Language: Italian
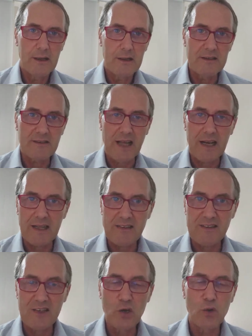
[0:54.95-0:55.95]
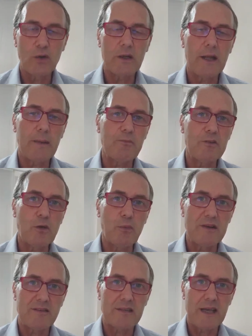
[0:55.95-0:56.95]
l'installazione di
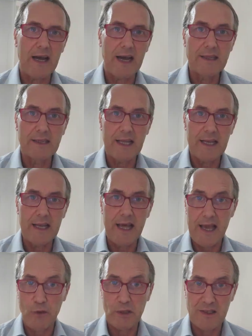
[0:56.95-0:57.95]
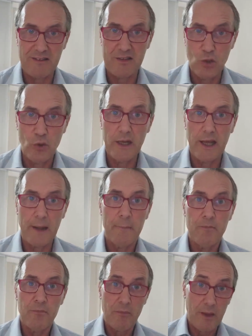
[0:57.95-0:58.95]
queste antenne è un'azione
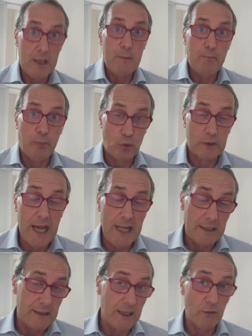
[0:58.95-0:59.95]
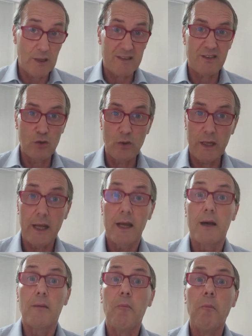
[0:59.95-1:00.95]
importante, è
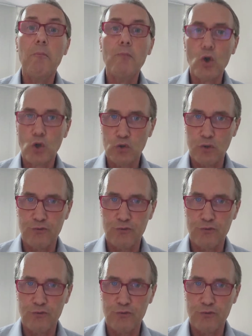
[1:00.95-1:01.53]
un'azione molto